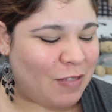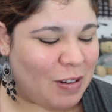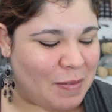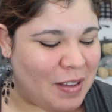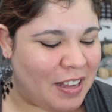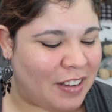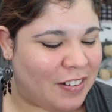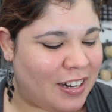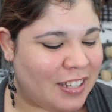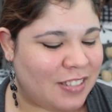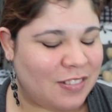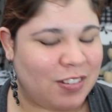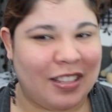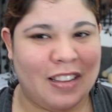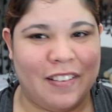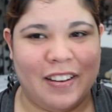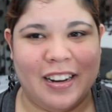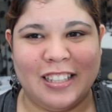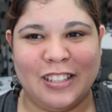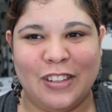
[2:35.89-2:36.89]
forma de corazón
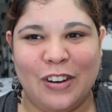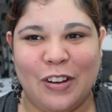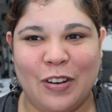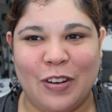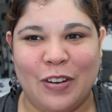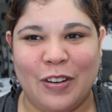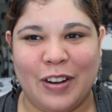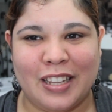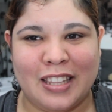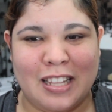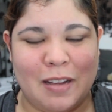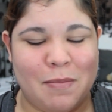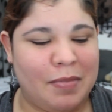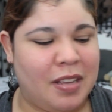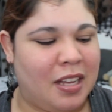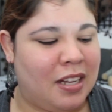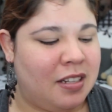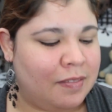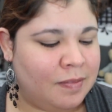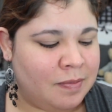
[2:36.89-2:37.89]
está bien lindo y los colores
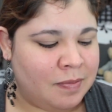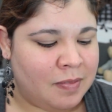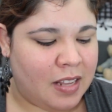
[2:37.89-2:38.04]
también